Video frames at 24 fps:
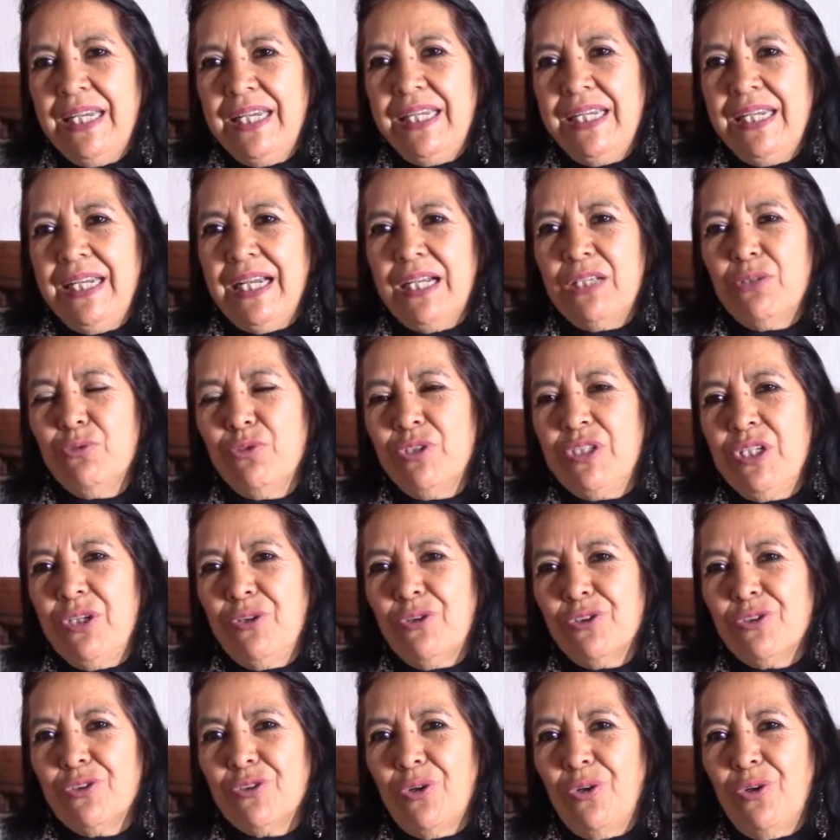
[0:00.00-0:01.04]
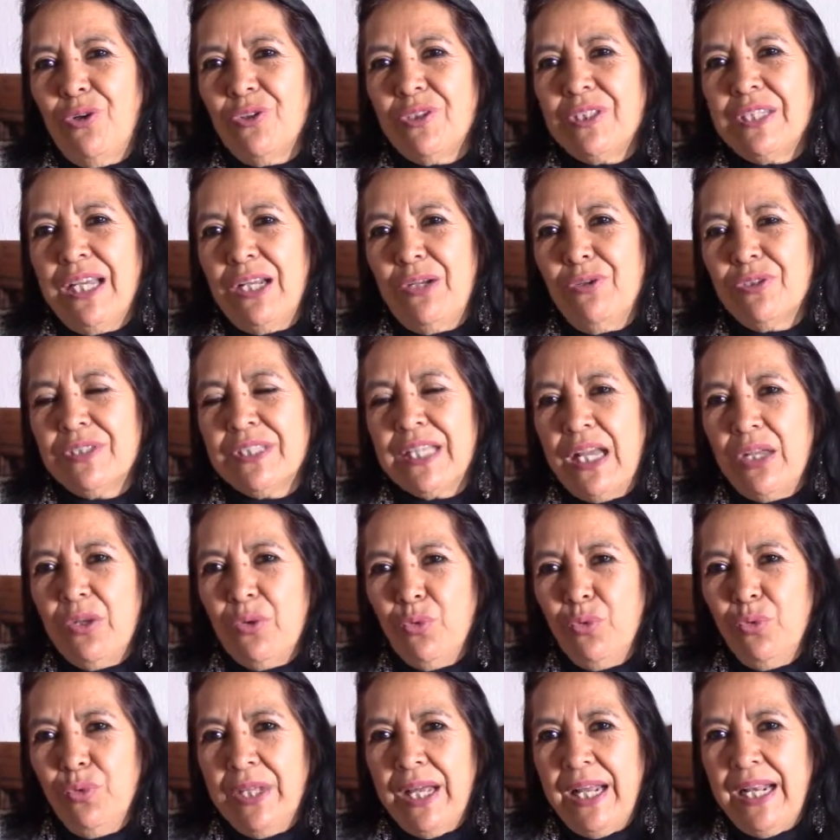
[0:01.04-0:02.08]
y que sus hijos son los que nos
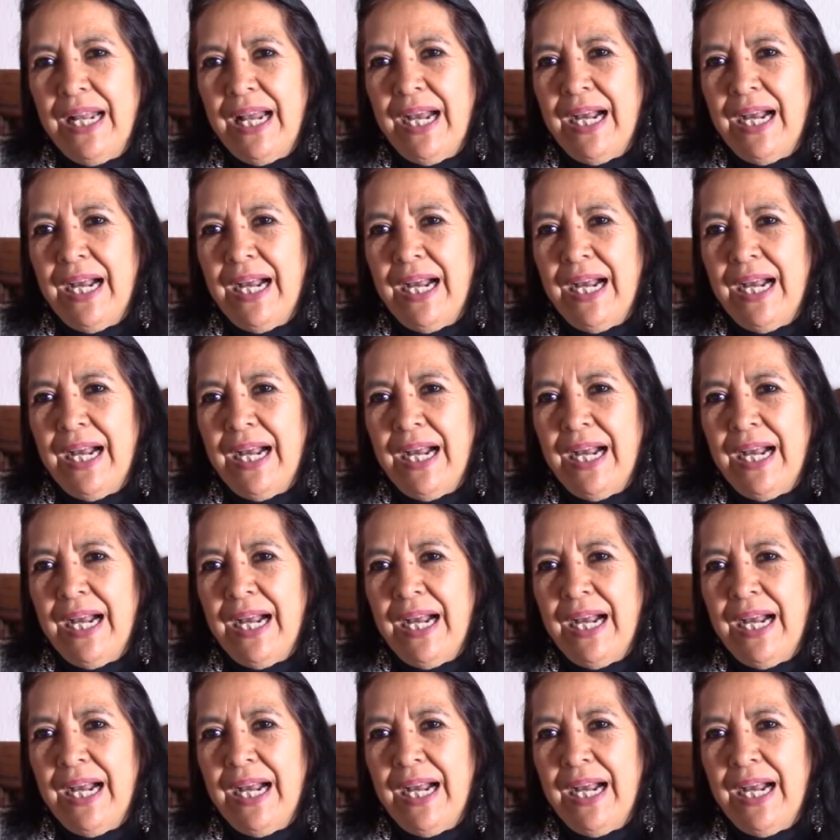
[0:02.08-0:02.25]
ayudan